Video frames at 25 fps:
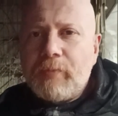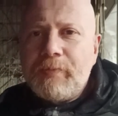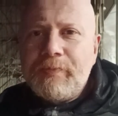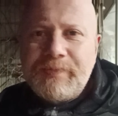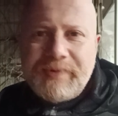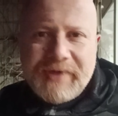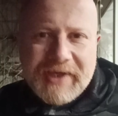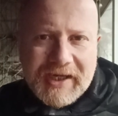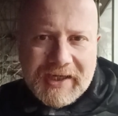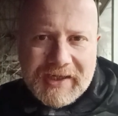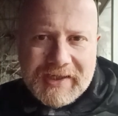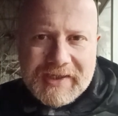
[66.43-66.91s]

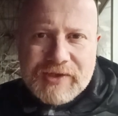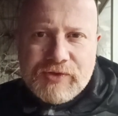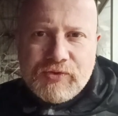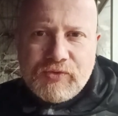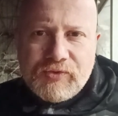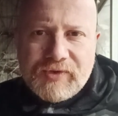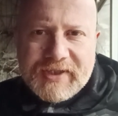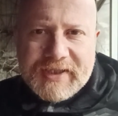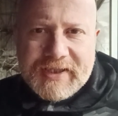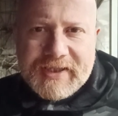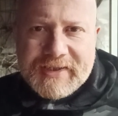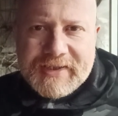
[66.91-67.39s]
bien les
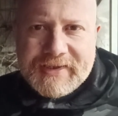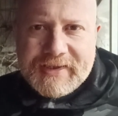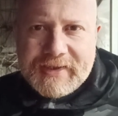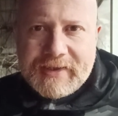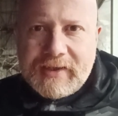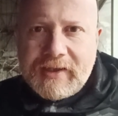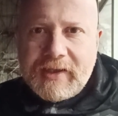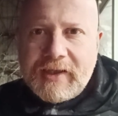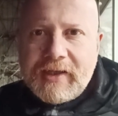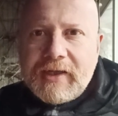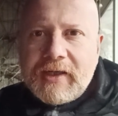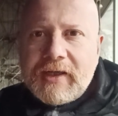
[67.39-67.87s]

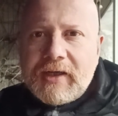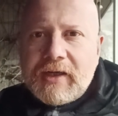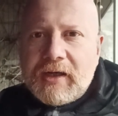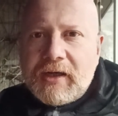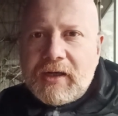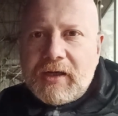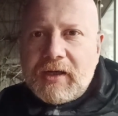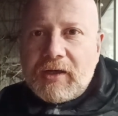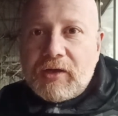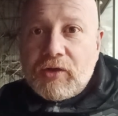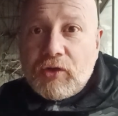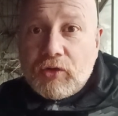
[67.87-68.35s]
utiliser
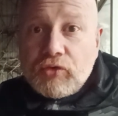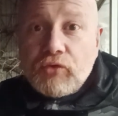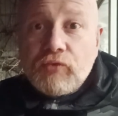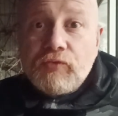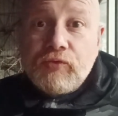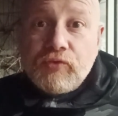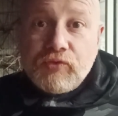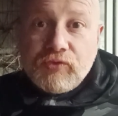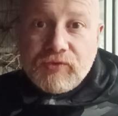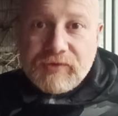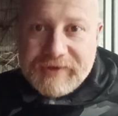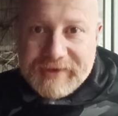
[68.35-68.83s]
euh, quand
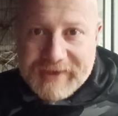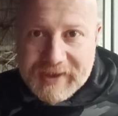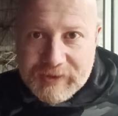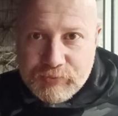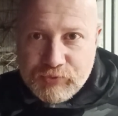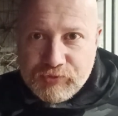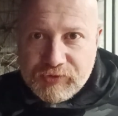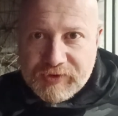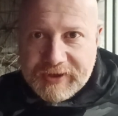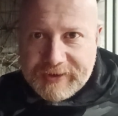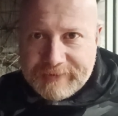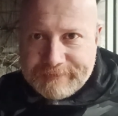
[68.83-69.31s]
vous
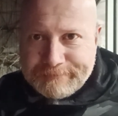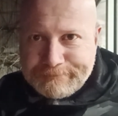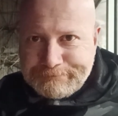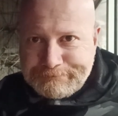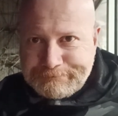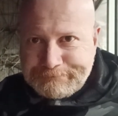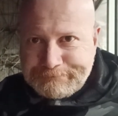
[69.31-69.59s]
débutez.